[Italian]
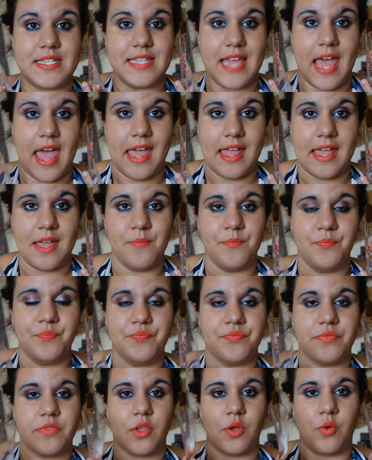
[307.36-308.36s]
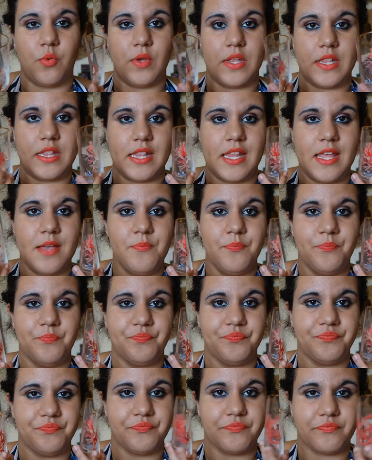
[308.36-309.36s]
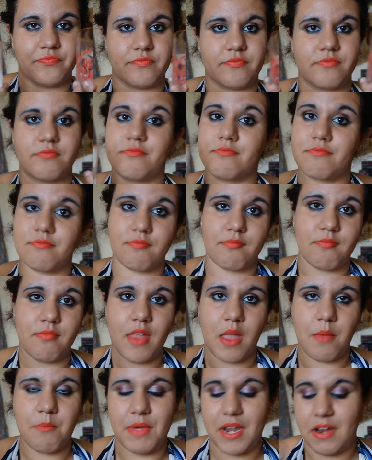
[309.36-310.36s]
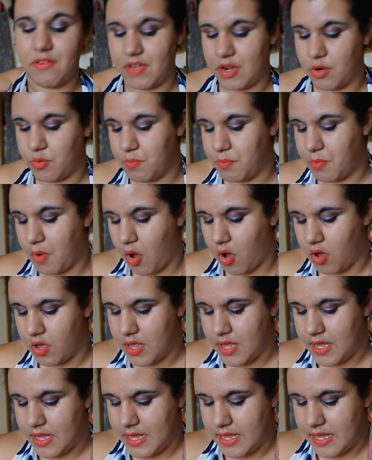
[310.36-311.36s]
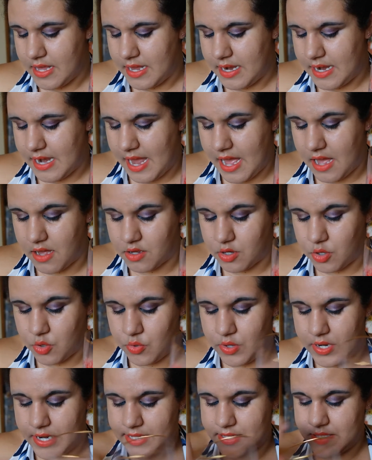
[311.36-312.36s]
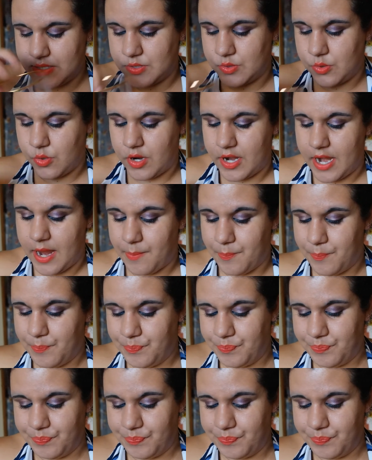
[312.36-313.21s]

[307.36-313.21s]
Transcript: 6 quindi per avere un po' la collezione